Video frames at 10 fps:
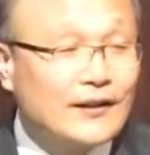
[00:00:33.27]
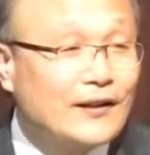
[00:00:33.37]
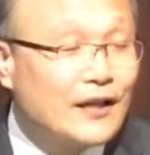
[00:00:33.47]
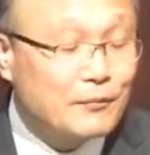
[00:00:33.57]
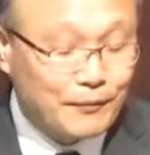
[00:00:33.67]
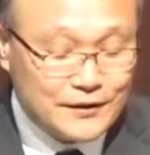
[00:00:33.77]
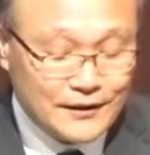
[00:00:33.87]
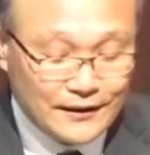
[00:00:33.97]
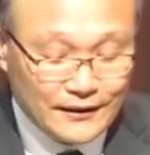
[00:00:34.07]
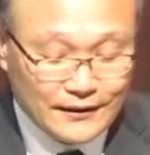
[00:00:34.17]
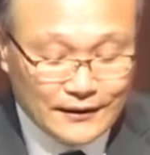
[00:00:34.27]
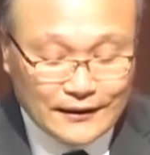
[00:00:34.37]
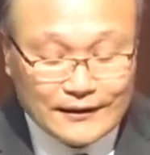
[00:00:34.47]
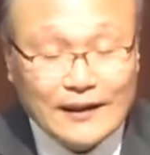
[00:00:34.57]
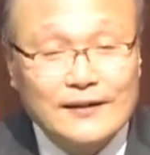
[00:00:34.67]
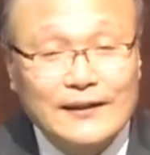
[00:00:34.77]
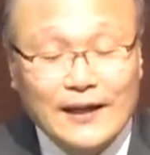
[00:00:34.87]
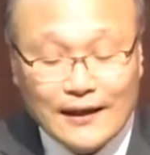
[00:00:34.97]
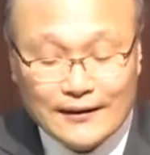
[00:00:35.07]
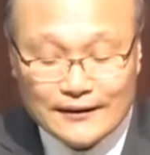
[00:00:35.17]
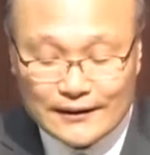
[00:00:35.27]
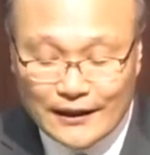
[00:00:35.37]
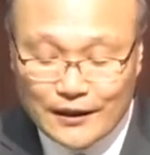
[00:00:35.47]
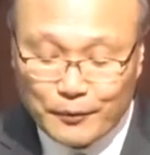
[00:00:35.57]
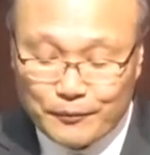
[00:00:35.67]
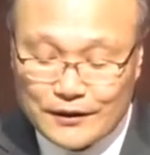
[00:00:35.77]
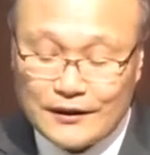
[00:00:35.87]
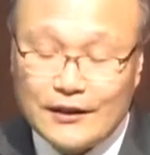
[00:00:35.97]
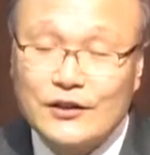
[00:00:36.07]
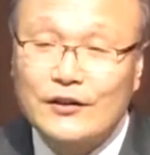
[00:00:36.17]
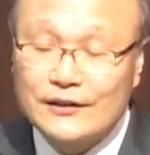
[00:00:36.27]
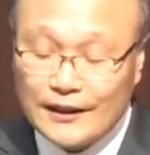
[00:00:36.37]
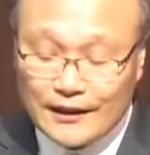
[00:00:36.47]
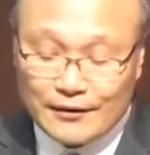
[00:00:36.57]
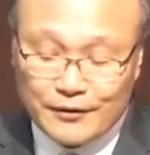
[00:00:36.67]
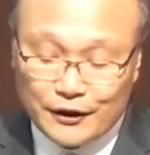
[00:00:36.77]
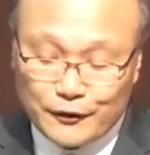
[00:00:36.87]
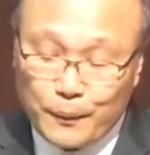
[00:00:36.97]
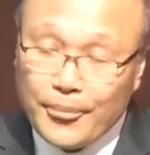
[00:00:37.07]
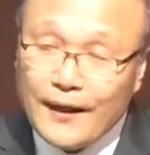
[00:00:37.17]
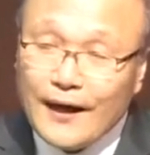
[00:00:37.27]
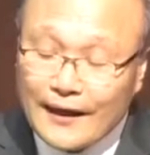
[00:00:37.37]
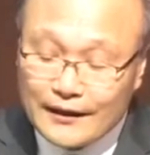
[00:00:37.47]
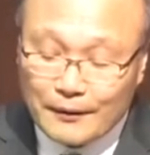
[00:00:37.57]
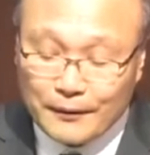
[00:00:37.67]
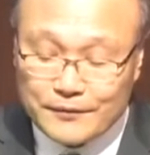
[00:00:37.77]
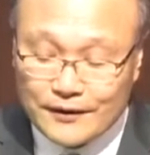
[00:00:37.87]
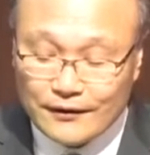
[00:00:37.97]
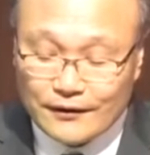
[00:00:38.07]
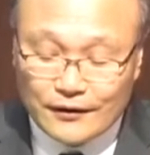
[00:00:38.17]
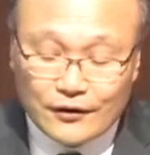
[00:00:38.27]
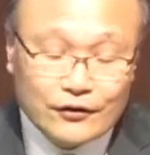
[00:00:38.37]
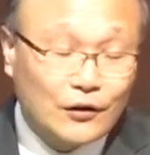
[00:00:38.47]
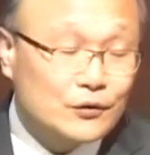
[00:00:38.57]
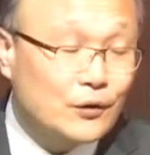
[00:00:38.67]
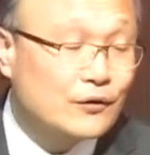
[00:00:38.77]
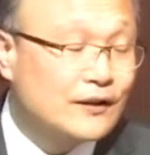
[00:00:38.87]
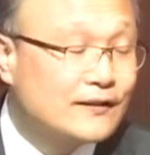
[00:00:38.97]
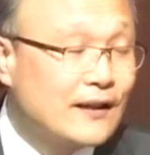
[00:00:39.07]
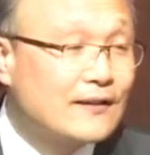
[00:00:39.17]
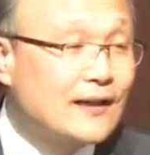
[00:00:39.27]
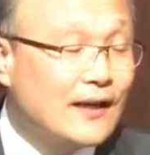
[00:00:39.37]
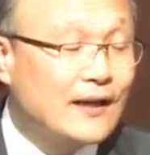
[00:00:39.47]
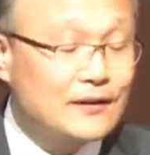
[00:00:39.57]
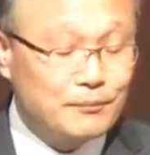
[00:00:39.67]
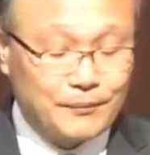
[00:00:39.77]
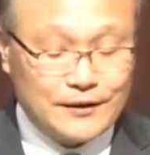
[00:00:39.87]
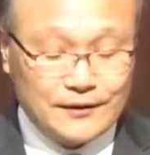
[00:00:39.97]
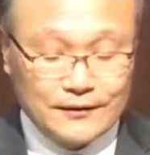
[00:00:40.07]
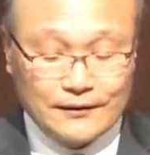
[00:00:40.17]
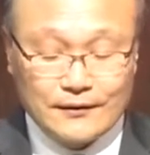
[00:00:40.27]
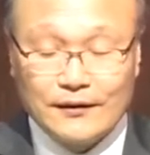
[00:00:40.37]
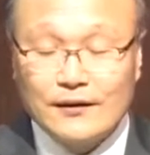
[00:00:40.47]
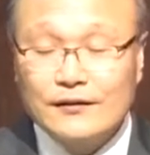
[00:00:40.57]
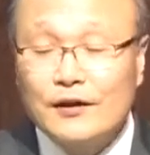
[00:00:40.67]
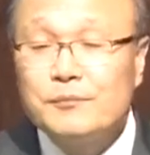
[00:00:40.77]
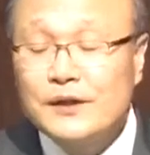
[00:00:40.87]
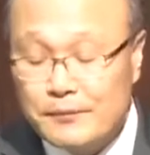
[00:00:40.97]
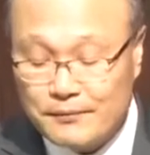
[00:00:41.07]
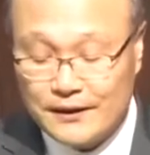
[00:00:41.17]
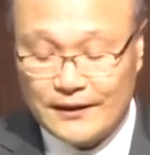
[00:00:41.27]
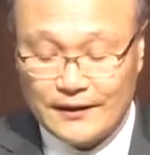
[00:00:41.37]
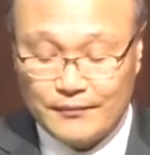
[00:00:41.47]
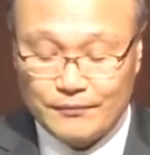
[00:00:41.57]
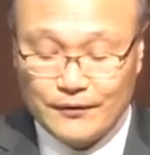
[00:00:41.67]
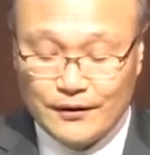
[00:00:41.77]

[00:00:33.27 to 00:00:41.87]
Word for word: 이 세상의 법칙, 이 땅을 살아가는 자연의 법칙이 경쟁이라면 하늘의 법칙, 성도로서 이 땅을 살아가는 법칙은 섬김입니다.